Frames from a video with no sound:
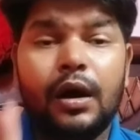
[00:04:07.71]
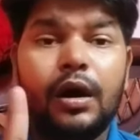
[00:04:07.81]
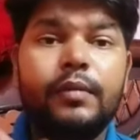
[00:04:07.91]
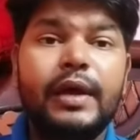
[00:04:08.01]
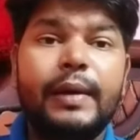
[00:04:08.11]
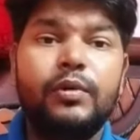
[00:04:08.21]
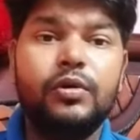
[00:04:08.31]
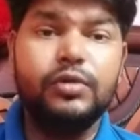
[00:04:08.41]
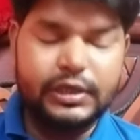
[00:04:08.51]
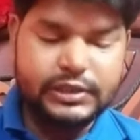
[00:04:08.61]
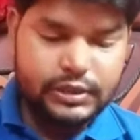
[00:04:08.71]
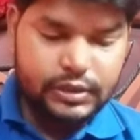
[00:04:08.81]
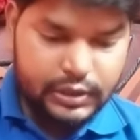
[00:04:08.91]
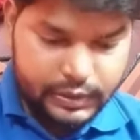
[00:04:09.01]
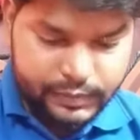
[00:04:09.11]
और मैं आप लोगों को एक
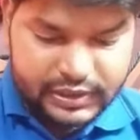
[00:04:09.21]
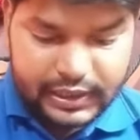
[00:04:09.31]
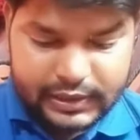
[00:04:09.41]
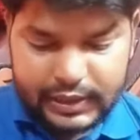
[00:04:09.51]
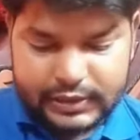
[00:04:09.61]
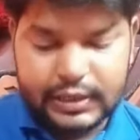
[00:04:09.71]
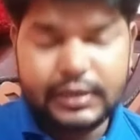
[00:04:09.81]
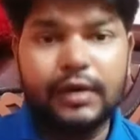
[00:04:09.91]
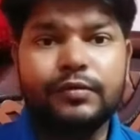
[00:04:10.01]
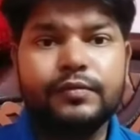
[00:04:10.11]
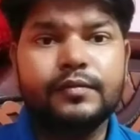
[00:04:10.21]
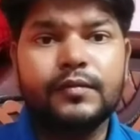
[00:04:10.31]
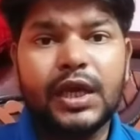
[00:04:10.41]
चीज़ बता देना चाहता हूँ